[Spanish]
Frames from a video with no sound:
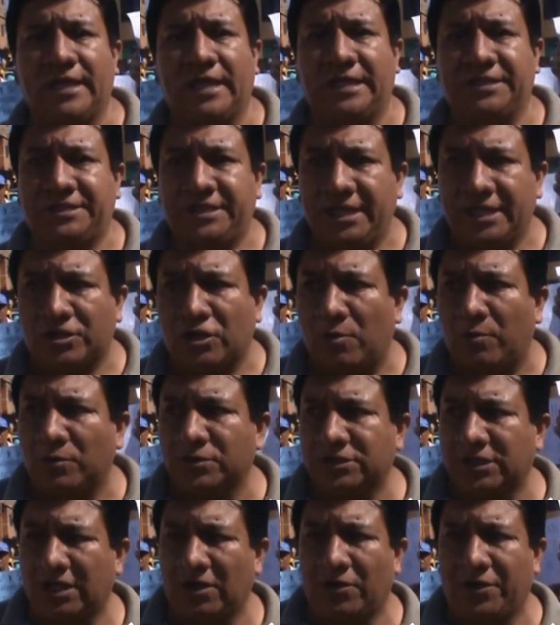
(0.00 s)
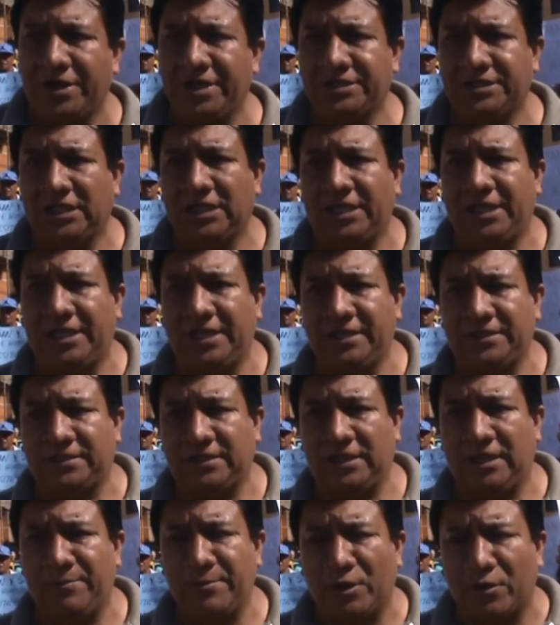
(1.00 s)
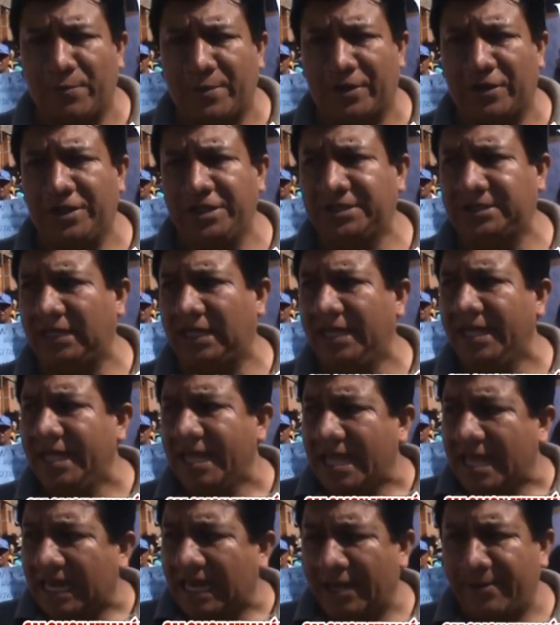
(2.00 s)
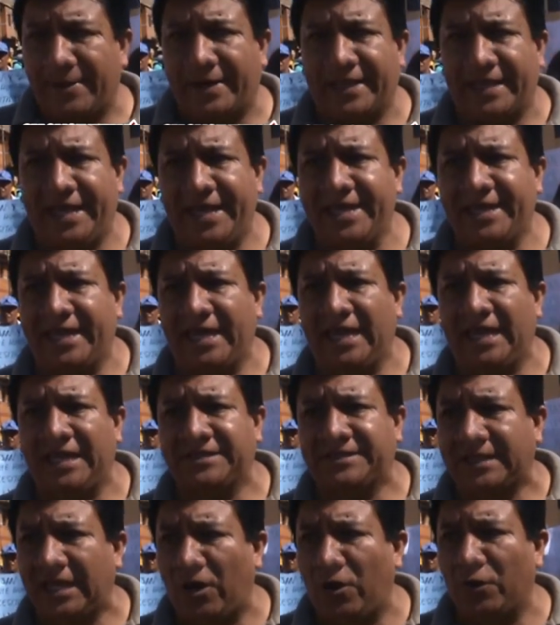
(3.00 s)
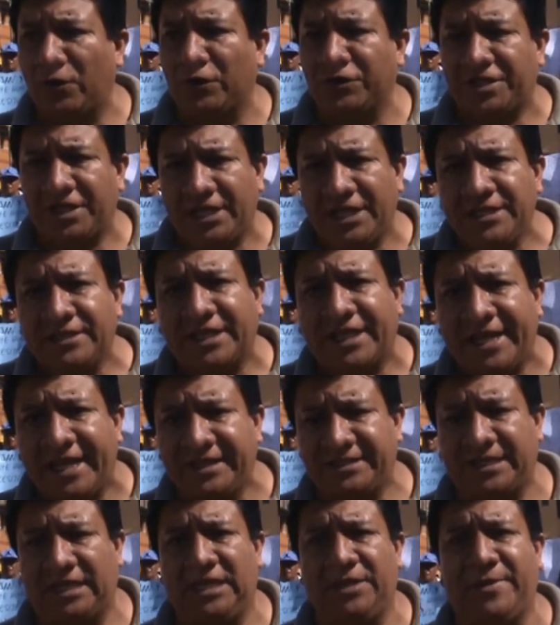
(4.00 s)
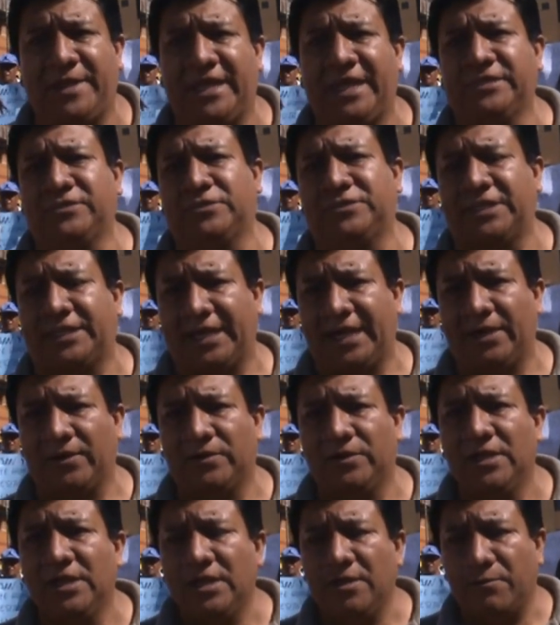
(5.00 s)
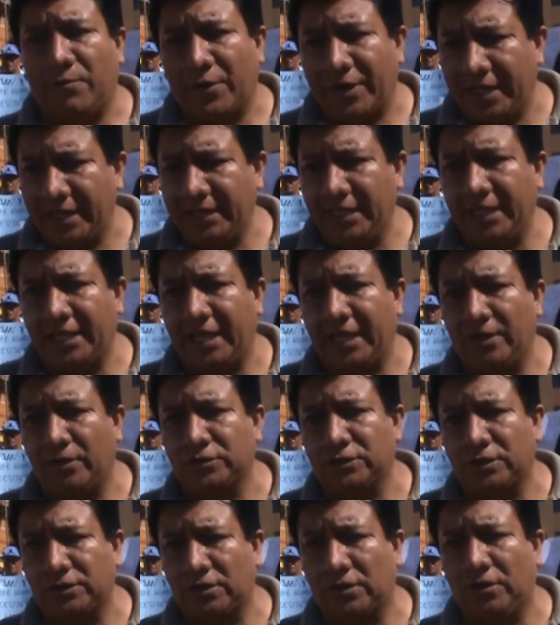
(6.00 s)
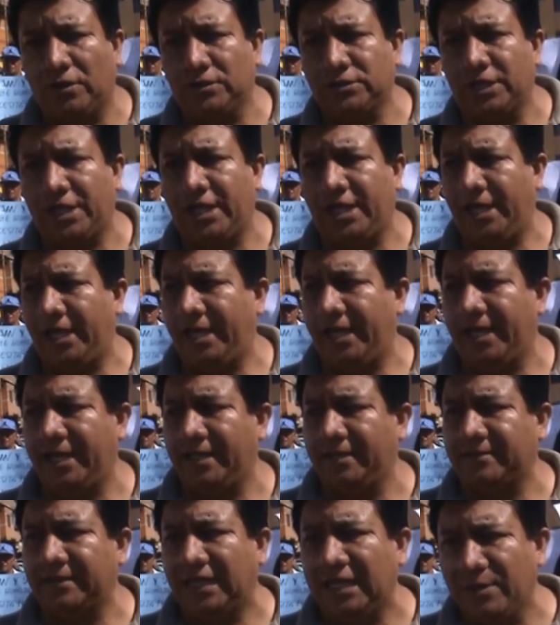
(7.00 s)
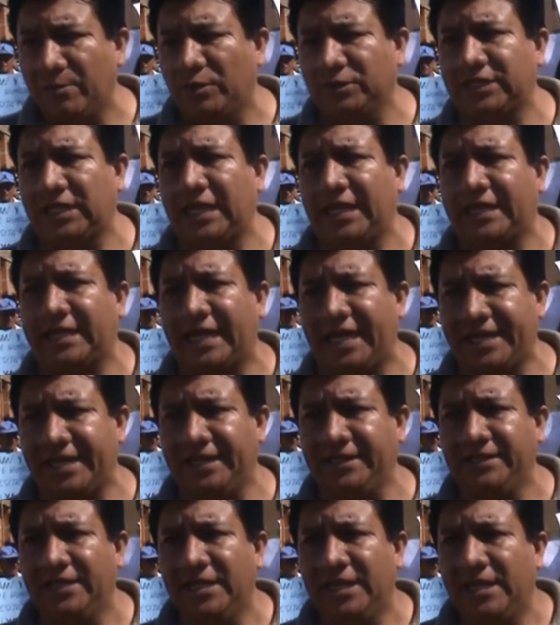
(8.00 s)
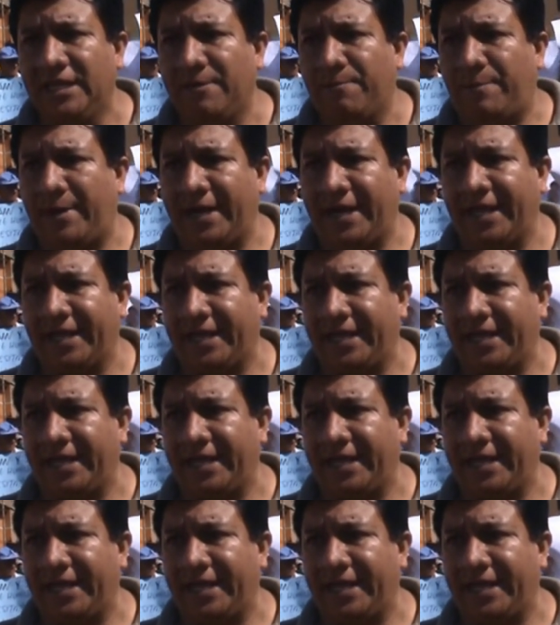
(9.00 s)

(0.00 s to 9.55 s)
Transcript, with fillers: Así es, como usted lo dice, este, amigo periodista, la verdad es que el Estado no tiene interés en liberar estos terrenos. Por ende que nosotros eh, salimos a las calles para